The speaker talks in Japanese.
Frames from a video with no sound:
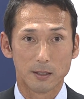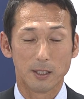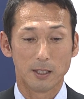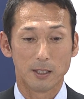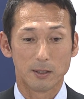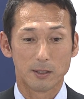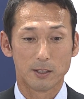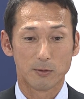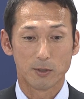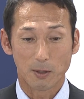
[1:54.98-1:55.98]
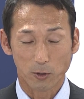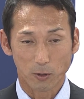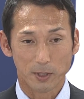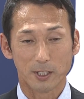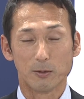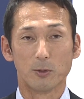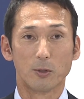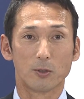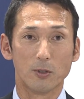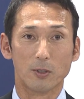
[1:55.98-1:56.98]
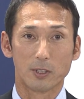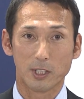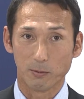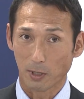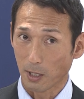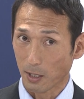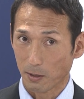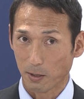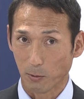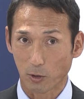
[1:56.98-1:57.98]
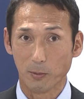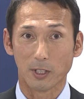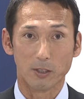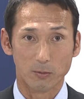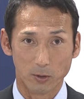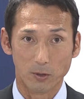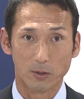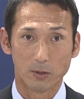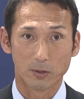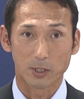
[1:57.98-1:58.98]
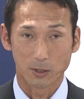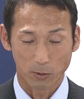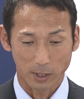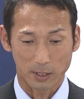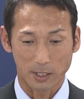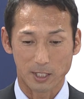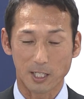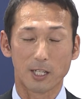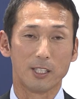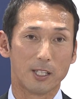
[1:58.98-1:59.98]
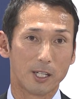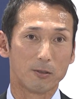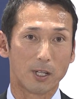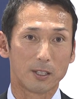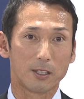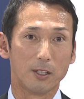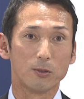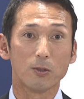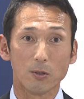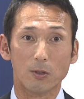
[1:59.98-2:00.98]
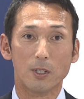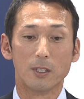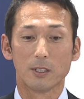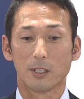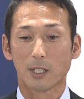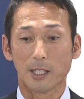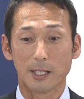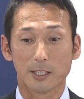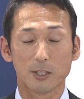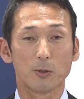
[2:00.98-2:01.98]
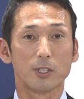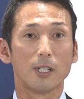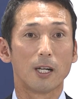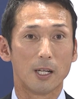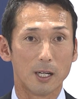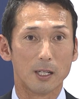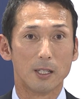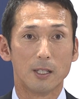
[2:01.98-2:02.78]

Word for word: で自分が求めているものとチームが求めているものそしてどうやったら力になれるかっていうのをしっかり話をしながら、